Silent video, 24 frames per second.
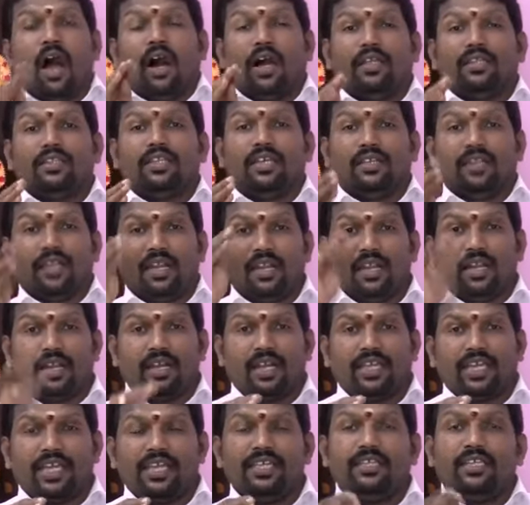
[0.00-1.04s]
அந்த
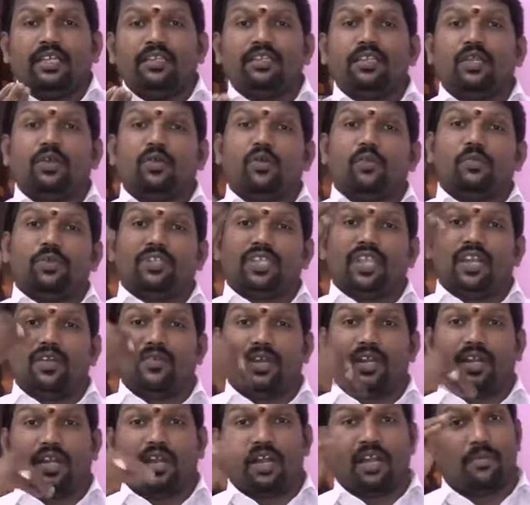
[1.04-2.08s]
நல்லெண்ணெயை எந்த ரூபத்தில்
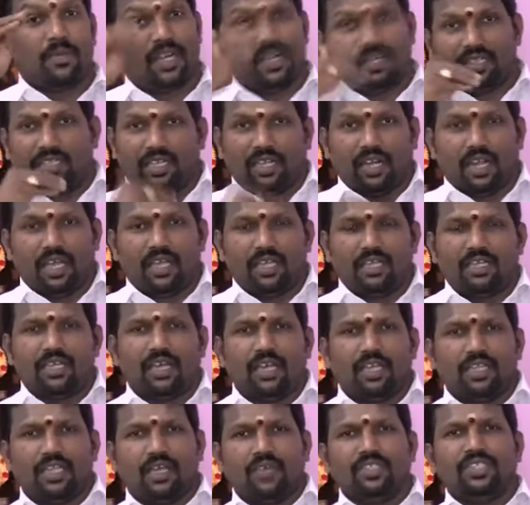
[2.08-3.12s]
வேணால் நாம் எடுத்துக்கலாம்
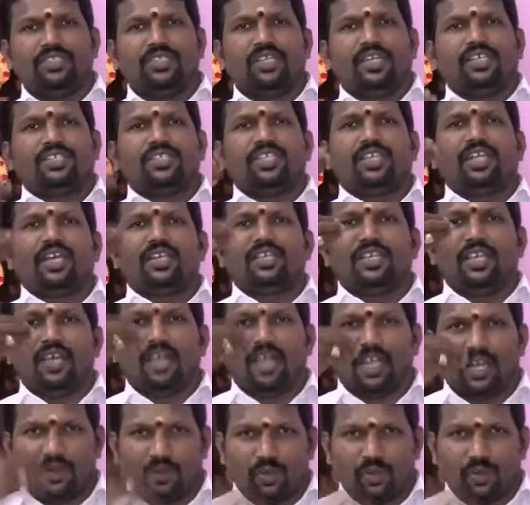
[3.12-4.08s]
அதாவது தினசரி அதிகாலையில்